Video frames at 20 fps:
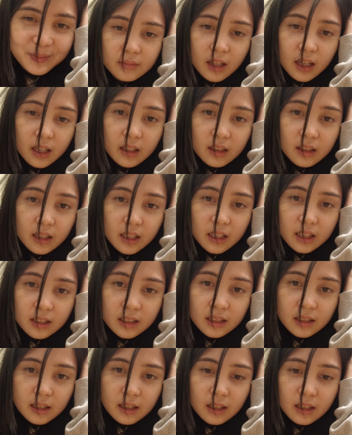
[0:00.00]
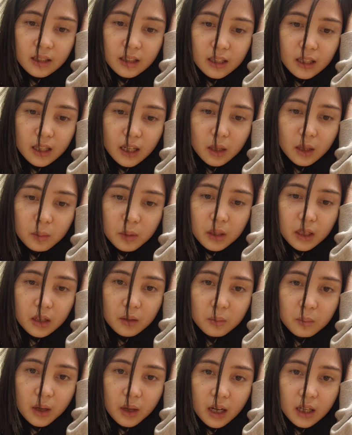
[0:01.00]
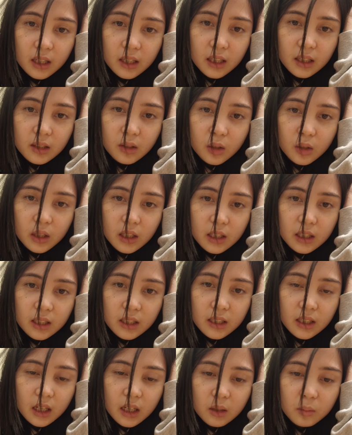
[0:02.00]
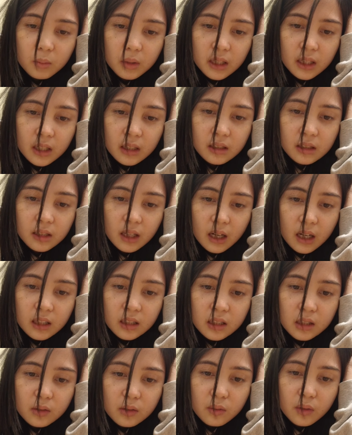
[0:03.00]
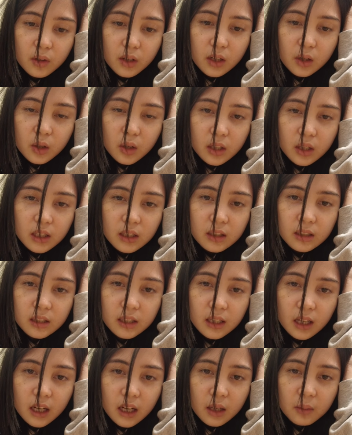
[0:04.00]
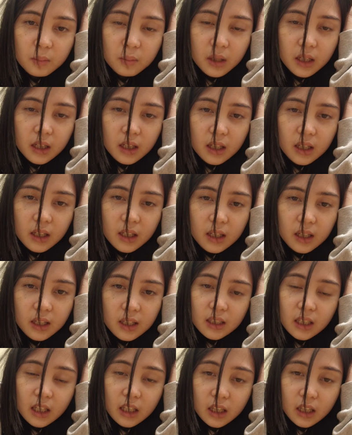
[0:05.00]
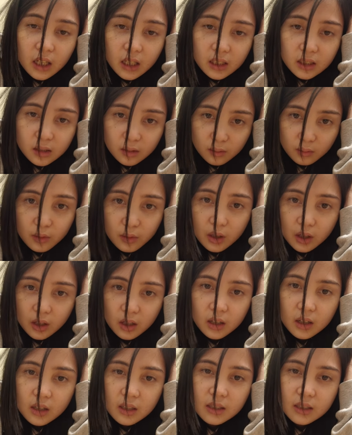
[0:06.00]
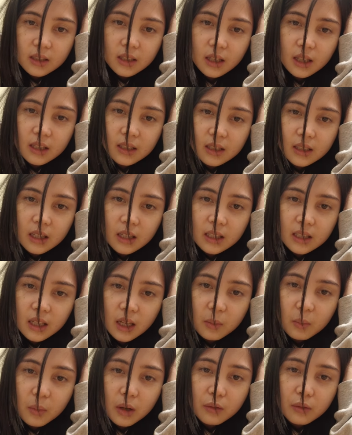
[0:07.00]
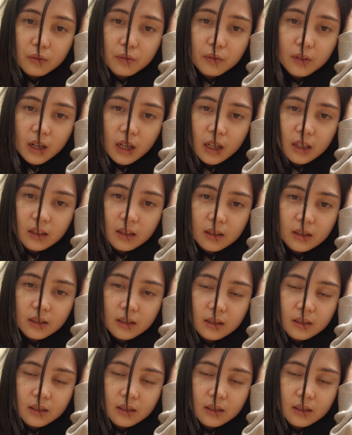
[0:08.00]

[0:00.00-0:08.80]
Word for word: At least, hindi na kami nagbayad or hindi na kami nag-transfer or hindi na kami na-transfer sa, sa ibang flight.